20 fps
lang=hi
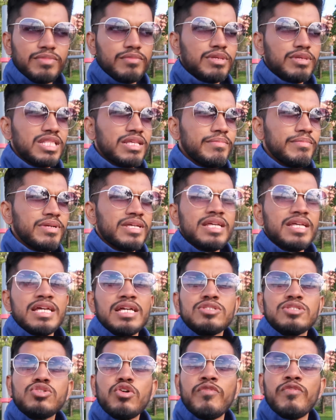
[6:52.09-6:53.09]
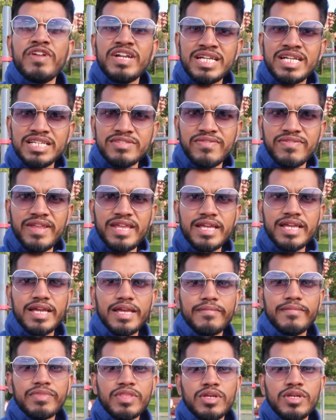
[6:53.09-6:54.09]
मतलब जो फिटनेस फ्रीक
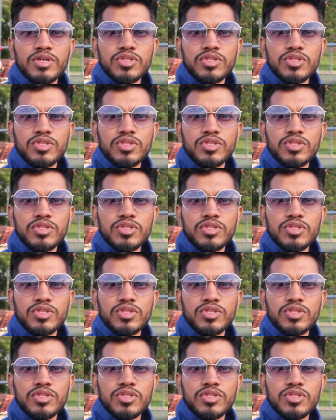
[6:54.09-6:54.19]
हैं